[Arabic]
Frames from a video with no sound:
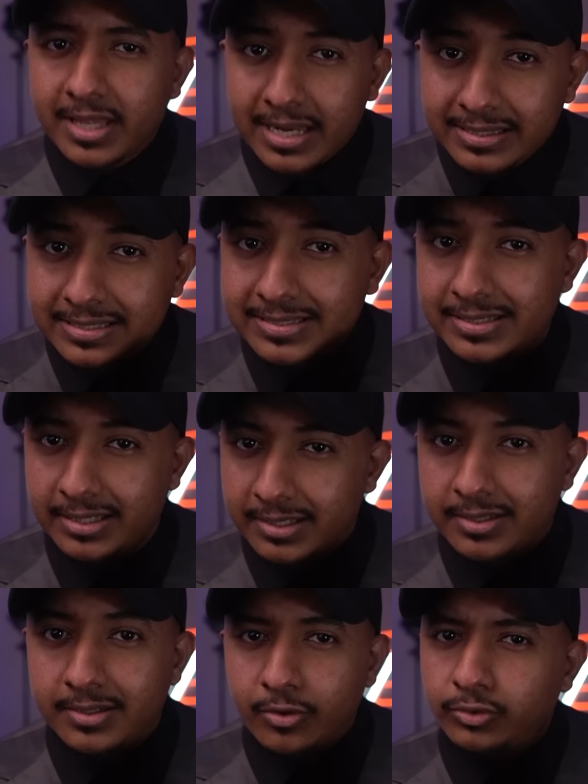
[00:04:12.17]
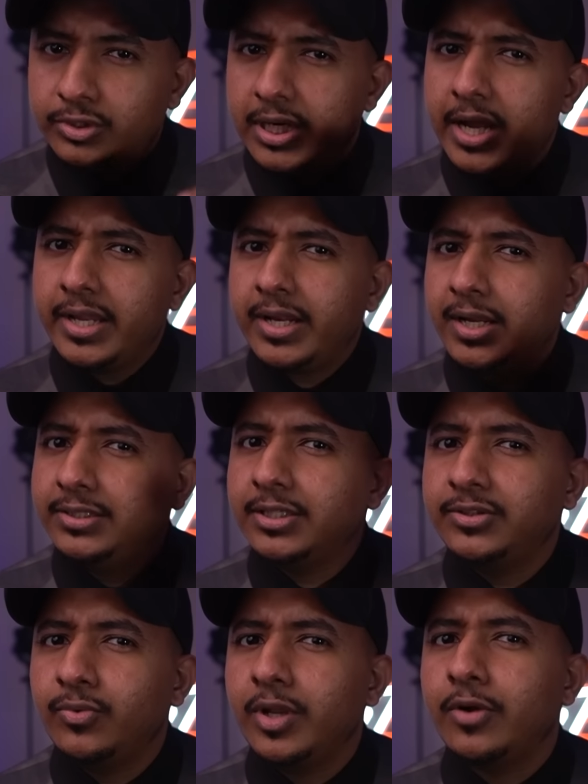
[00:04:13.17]
ثلاث سنين كنت رايح احدى
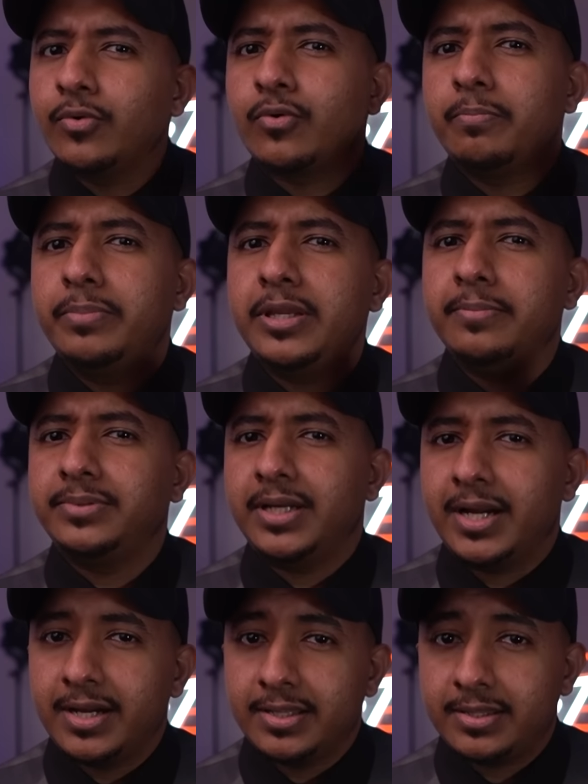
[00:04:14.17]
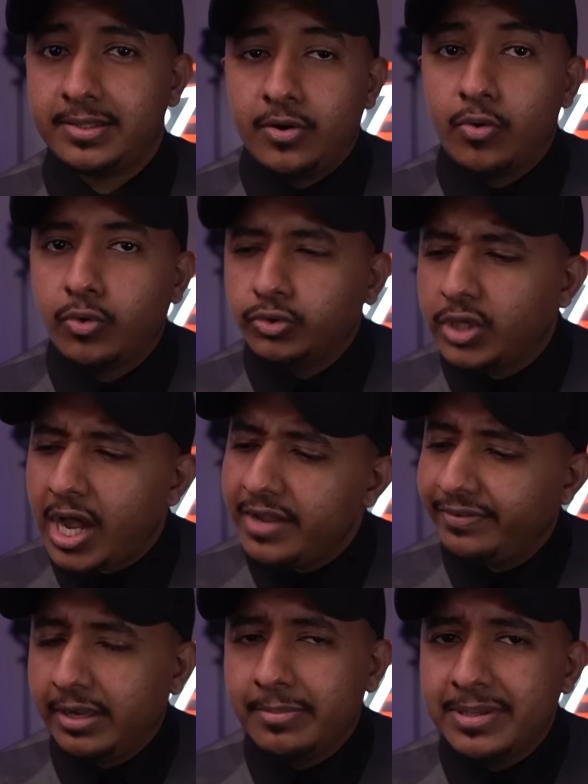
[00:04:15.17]
الدول الاوروبيه ابتعاث وكنت خايف على